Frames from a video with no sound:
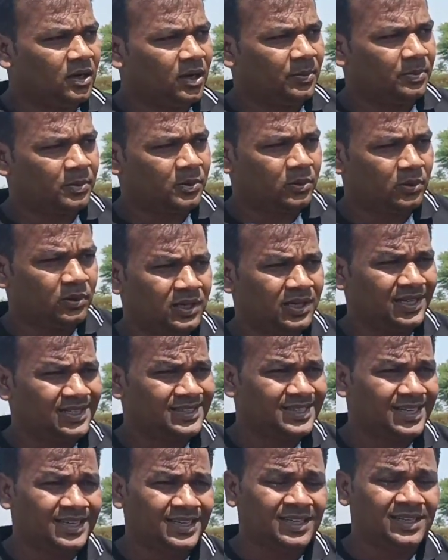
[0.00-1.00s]
आपको ये
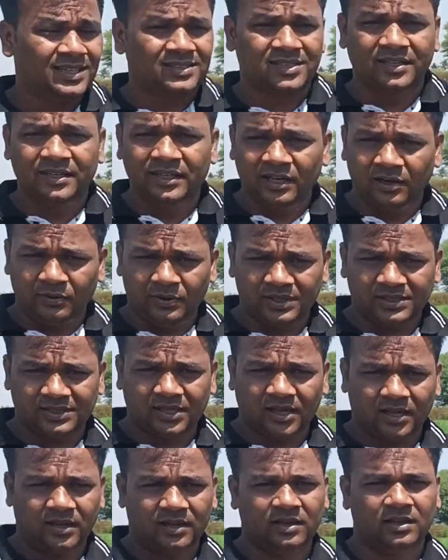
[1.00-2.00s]
सही सही
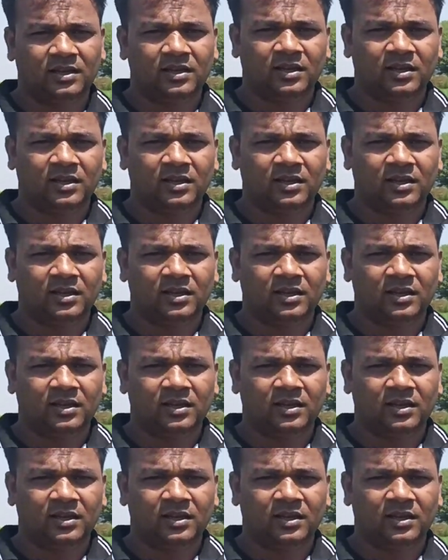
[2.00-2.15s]
अवस्था है